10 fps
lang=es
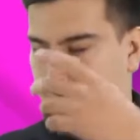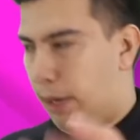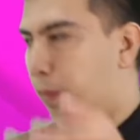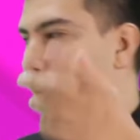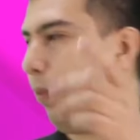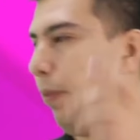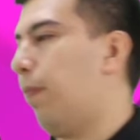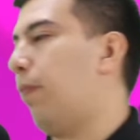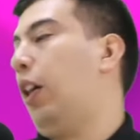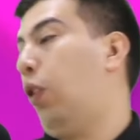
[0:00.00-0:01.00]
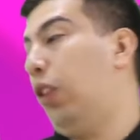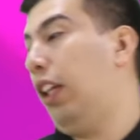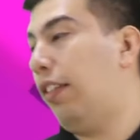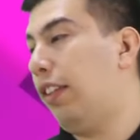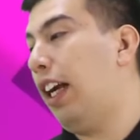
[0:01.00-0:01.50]
campo,
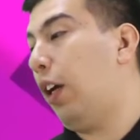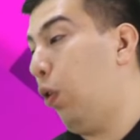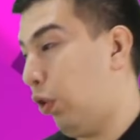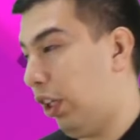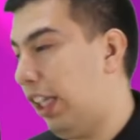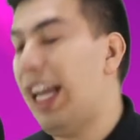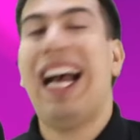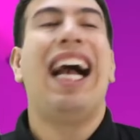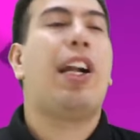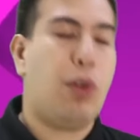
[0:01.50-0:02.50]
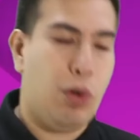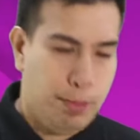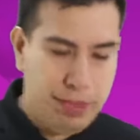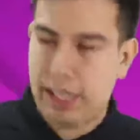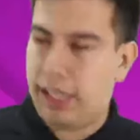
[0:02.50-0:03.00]
agrodesia, agrología,
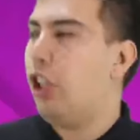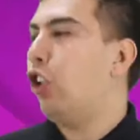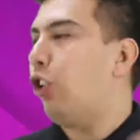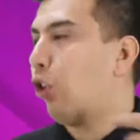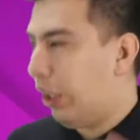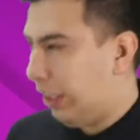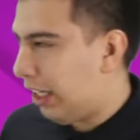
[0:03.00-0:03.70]
agronomía, todas